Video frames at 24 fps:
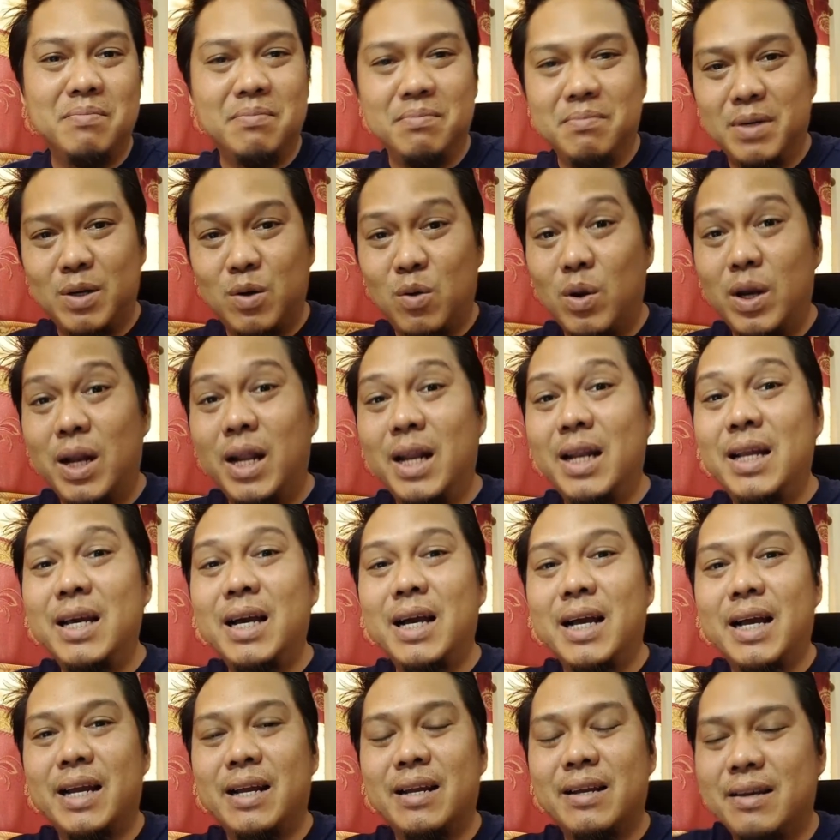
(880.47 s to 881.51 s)
มันคนละเรื่อง
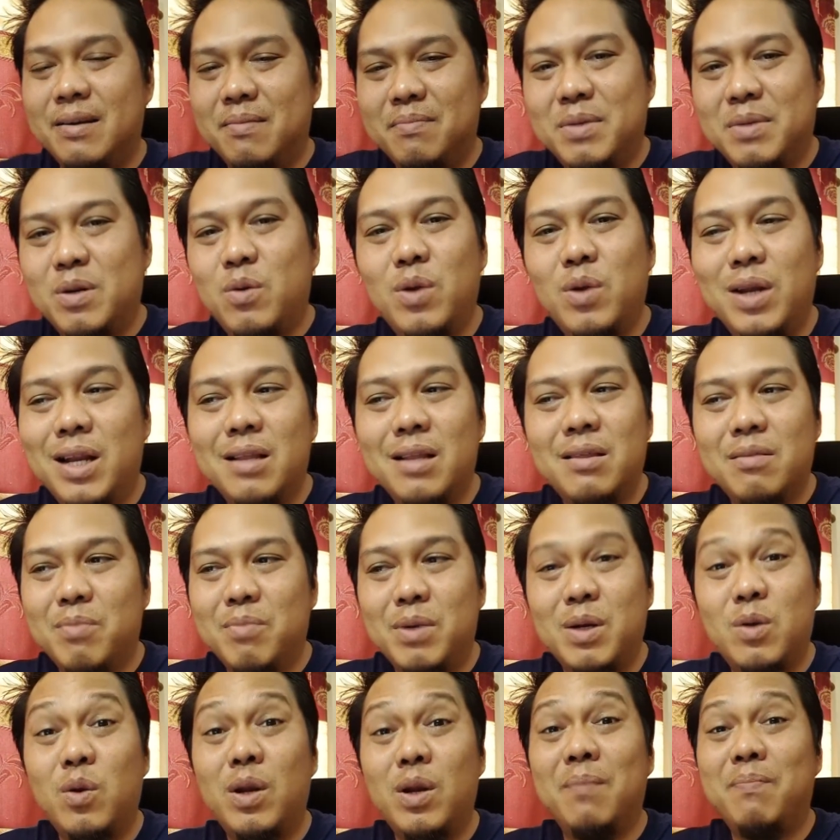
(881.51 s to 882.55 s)
กันนะมันคนละมัน
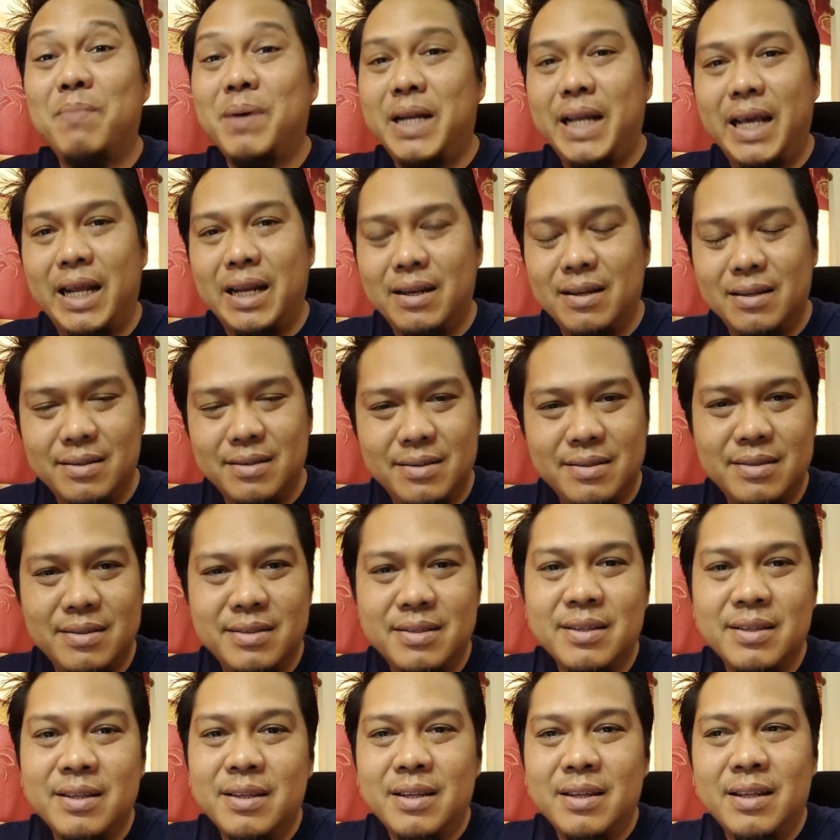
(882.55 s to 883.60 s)
คนละประเด็น
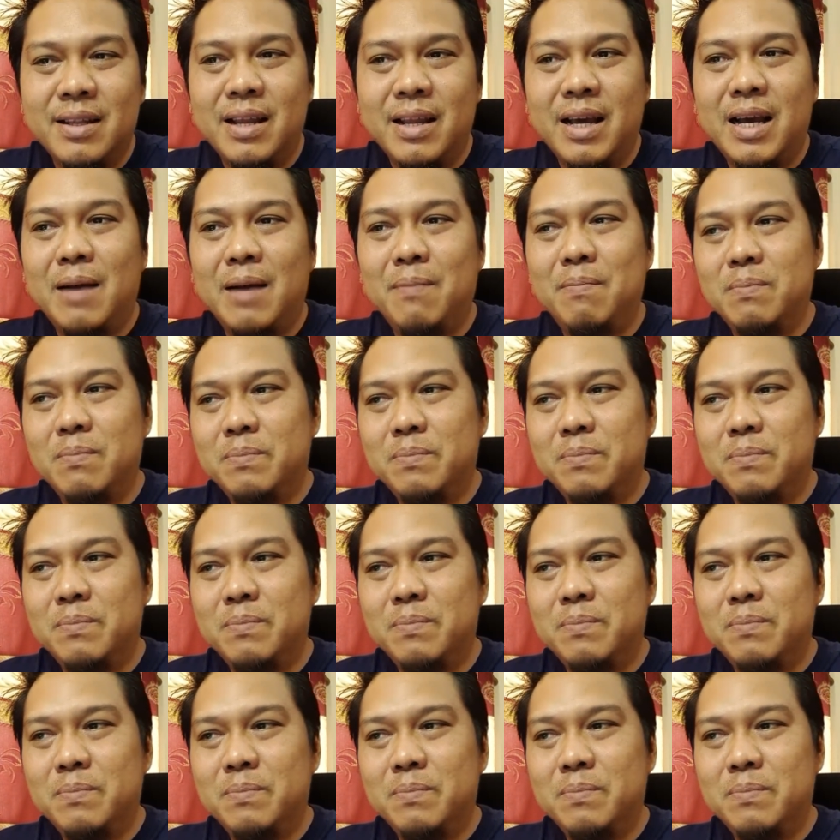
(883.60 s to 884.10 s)
นะครับ